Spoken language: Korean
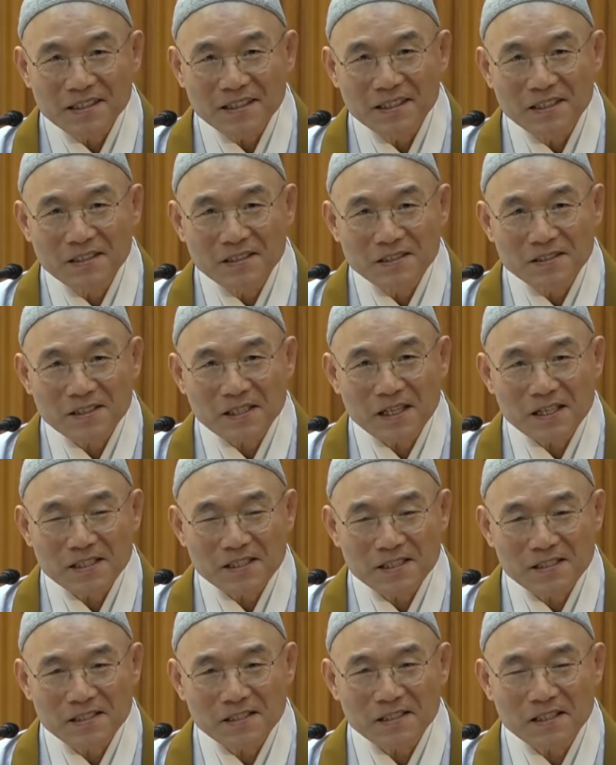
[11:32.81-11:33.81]
이건
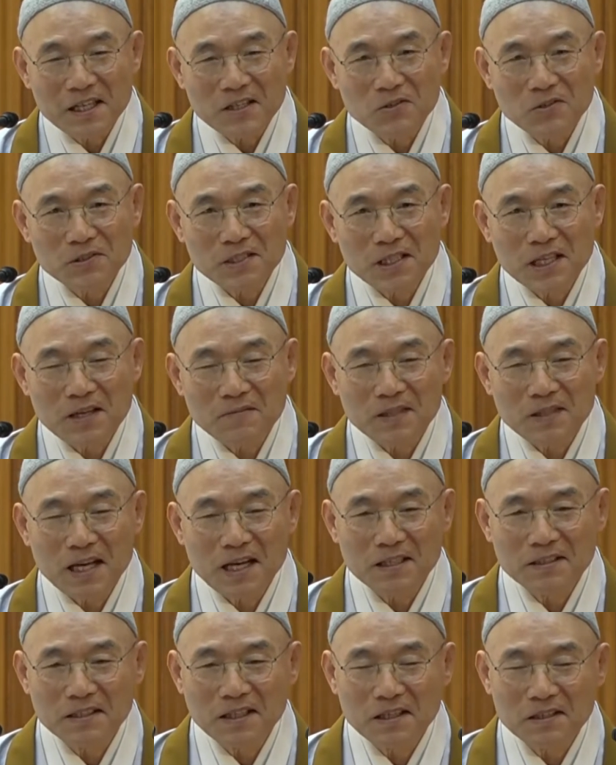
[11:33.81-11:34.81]
사실 대종사님
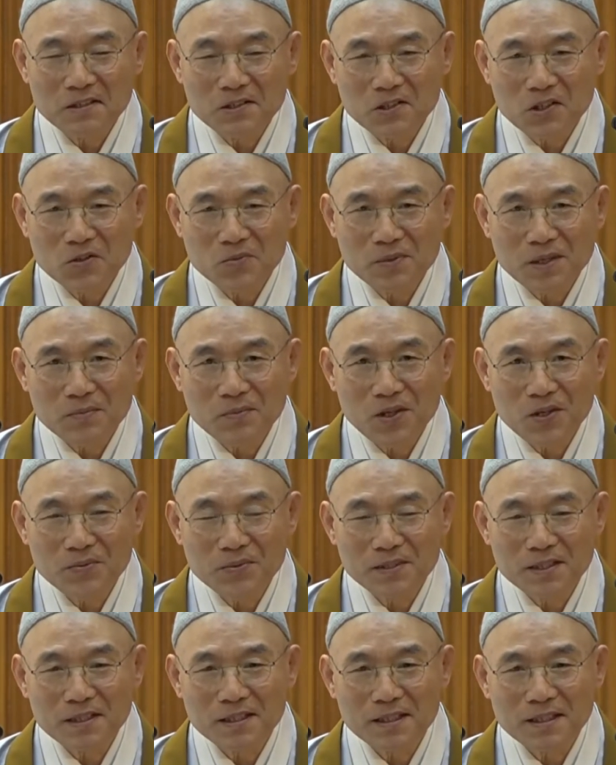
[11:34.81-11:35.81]
당대 어려움에
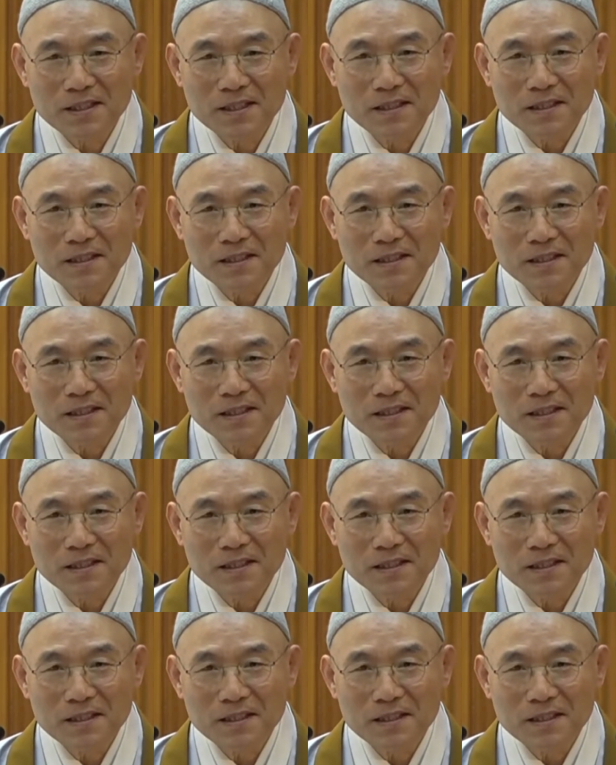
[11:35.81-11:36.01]
비하면